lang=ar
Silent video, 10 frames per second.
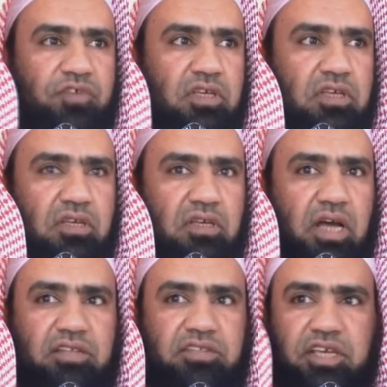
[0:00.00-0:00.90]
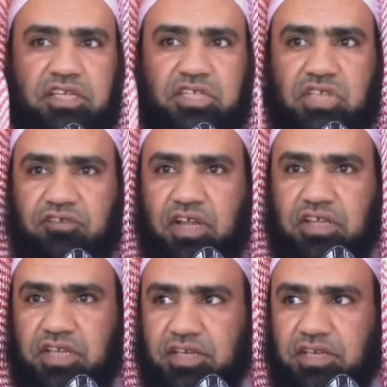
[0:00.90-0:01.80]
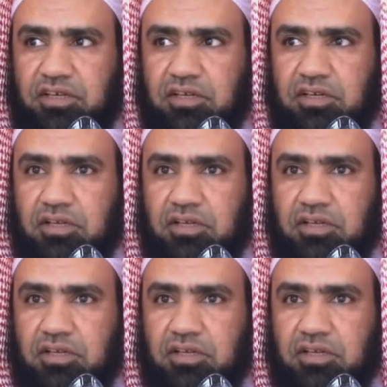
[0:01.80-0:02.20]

وفي هاتين السفرتين